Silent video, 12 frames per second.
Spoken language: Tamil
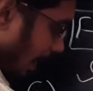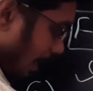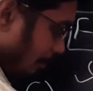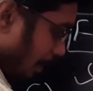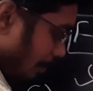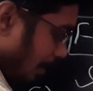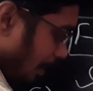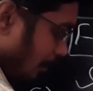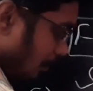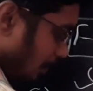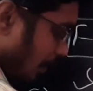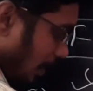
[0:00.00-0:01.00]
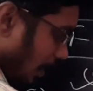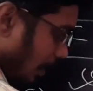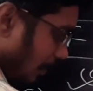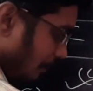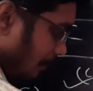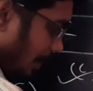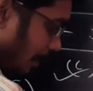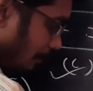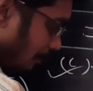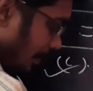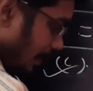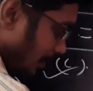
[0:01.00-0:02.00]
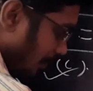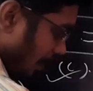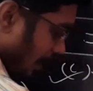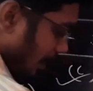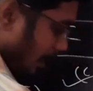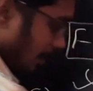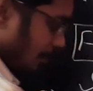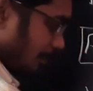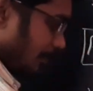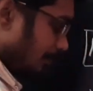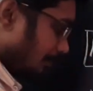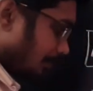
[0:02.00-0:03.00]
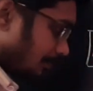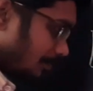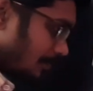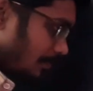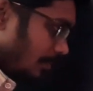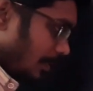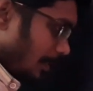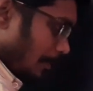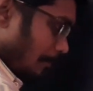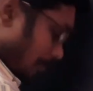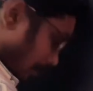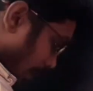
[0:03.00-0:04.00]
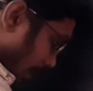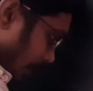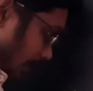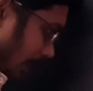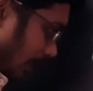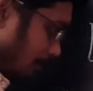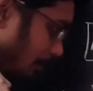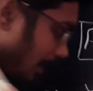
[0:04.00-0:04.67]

நியாயமாக எப்படி எழுதுவோம் ஆஃப் எம் வி ஸ்கொயர்னு எழுதுவோம் சரி இப்போ